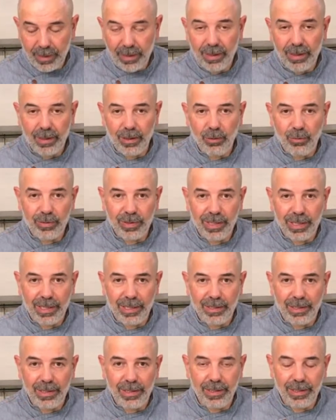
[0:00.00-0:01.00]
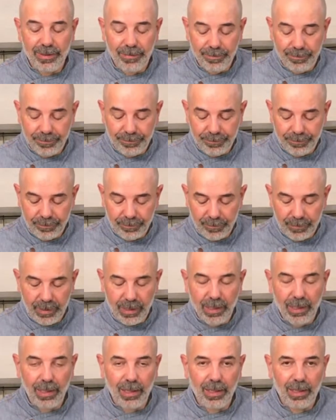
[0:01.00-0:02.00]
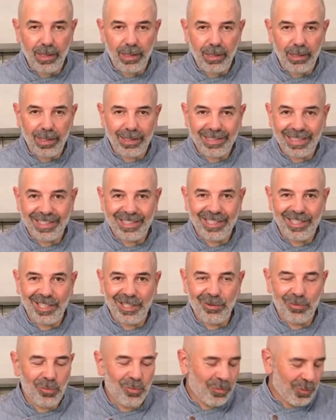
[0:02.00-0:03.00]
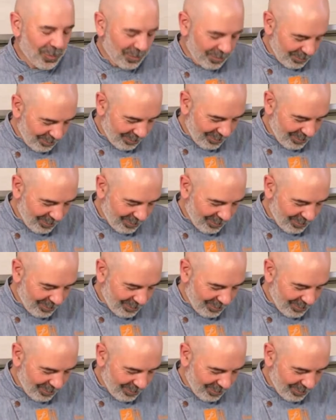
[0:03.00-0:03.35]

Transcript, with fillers: e userete la, la, la salsa di tartufo.